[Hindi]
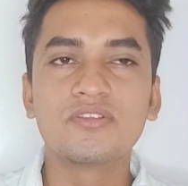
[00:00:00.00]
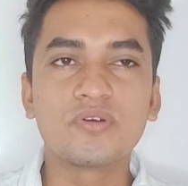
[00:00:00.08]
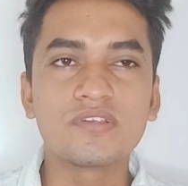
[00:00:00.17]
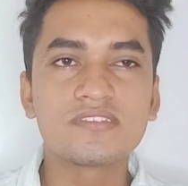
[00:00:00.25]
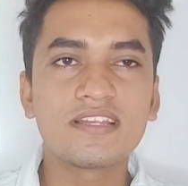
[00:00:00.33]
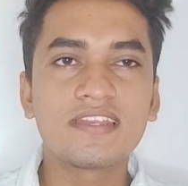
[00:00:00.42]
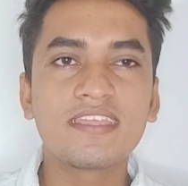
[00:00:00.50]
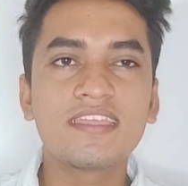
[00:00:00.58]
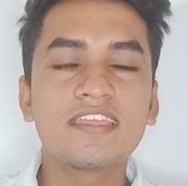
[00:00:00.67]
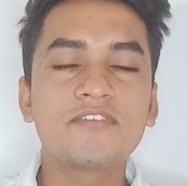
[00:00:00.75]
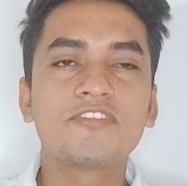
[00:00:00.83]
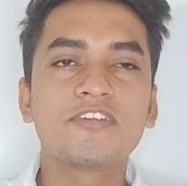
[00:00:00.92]
तो ऐसा
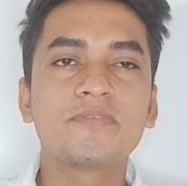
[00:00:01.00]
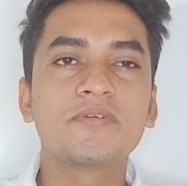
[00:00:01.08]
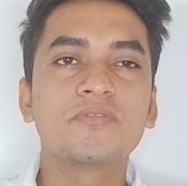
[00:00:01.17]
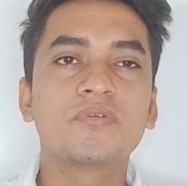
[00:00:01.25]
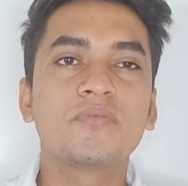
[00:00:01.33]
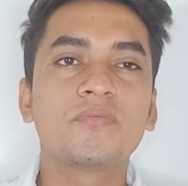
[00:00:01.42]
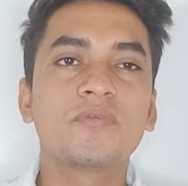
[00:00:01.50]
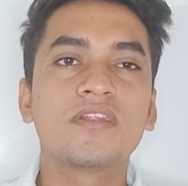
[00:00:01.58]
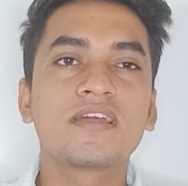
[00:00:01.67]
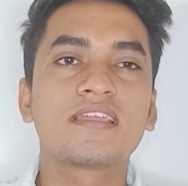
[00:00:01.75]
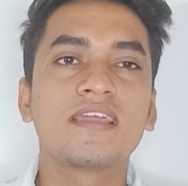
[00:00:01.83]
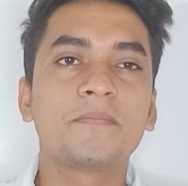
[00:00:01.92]
नहीं है फिर भी उन्होंने
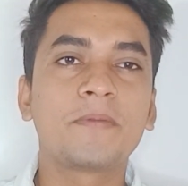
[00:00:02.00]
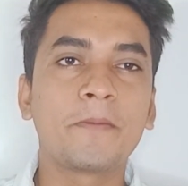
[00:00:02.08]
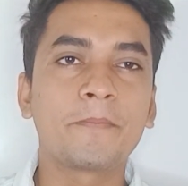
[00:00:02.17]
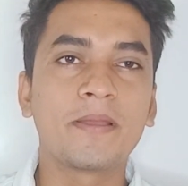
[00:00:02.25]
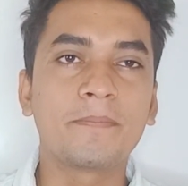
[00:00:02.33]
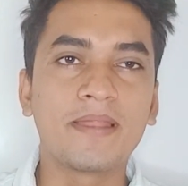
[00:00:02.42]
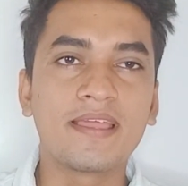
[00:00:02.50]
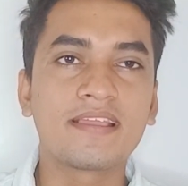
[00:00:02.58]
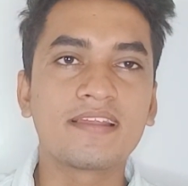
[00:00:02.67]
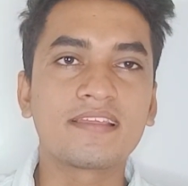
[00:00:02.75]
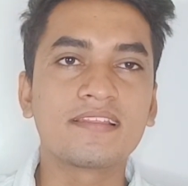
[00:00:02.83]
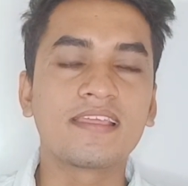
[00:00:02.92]
बोला कि आप यहाँ पर अप्लाई
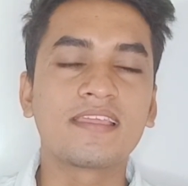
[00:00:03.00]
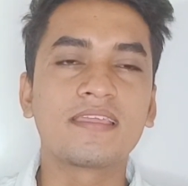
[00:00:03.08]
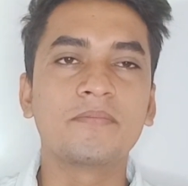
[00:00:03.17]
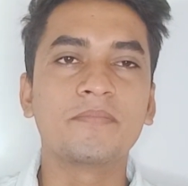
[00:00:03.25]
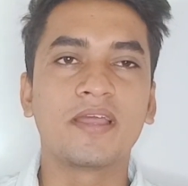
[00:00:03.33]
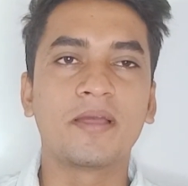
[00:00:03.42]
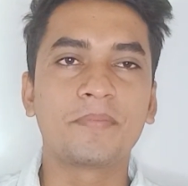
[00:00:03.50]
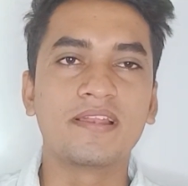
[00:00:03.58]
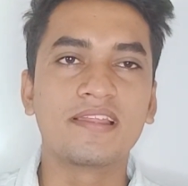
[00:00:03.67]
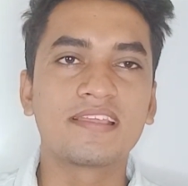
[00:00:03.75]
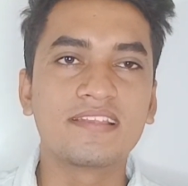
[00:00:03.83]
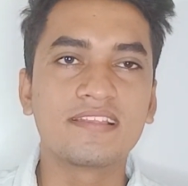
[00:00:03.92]
करके देखिए मैं यहाँ पर
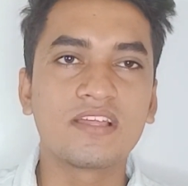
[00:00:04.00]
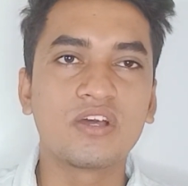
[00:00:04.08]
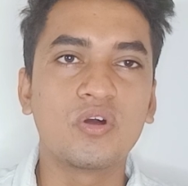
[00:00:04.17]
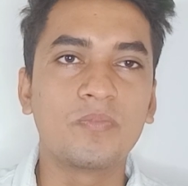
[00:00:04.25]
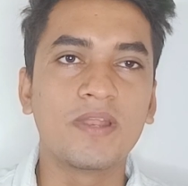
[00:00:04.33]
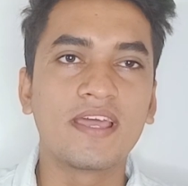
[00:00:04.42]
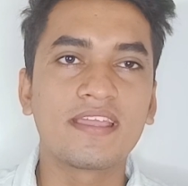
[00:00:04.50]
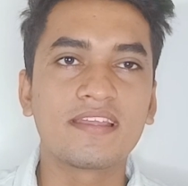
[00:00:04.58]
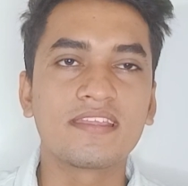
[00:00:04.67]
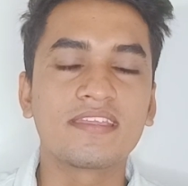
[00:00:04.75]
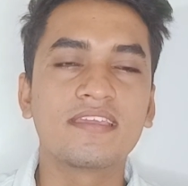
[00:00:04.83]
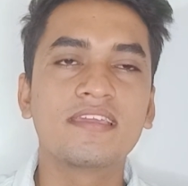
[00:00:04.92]
लिंक देता हूँ अप्लाई
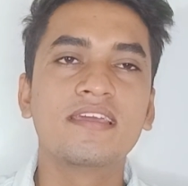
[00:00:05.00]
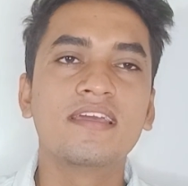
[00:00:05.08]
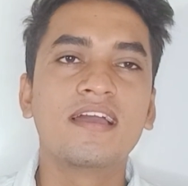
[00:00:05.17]
करिए